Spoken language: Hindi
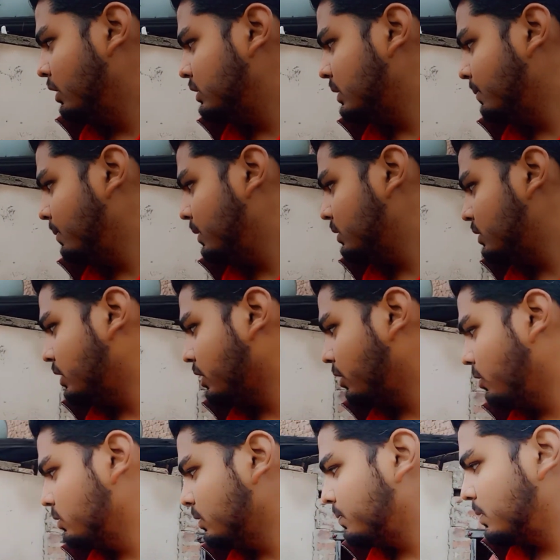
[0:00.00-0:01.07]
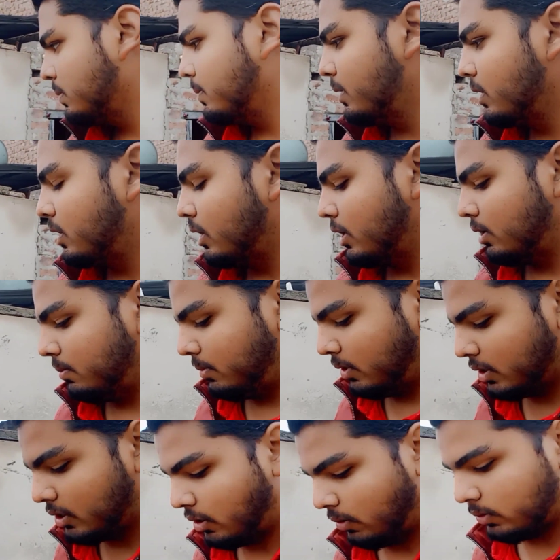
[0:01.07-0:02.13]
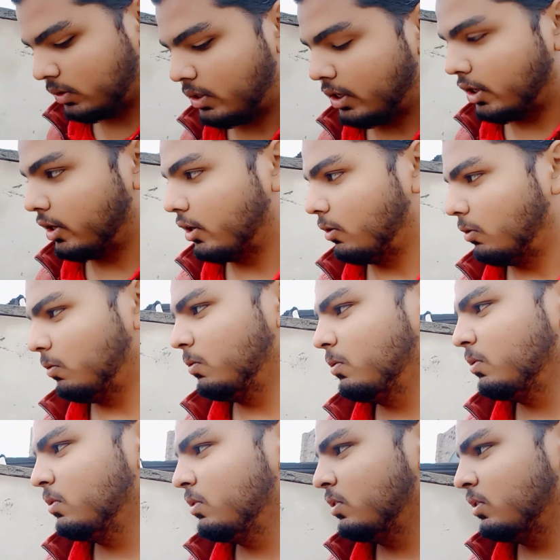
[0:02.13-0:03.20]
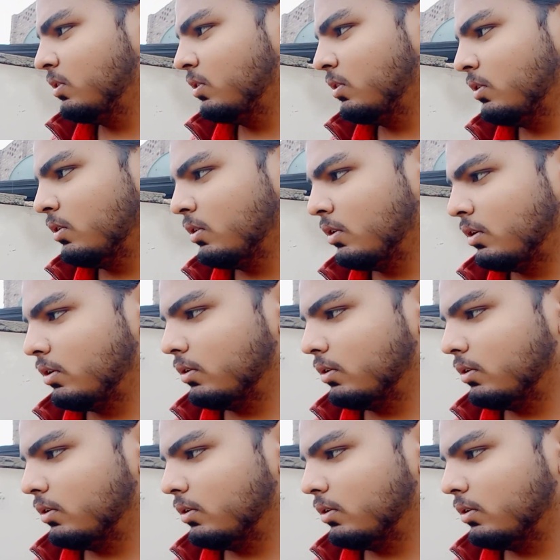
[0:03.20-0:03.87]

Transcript: इसे फिर इस तरह करो सबसे पहले खाना पीना खिलाओ फिर दाना डालो हाँ। पहले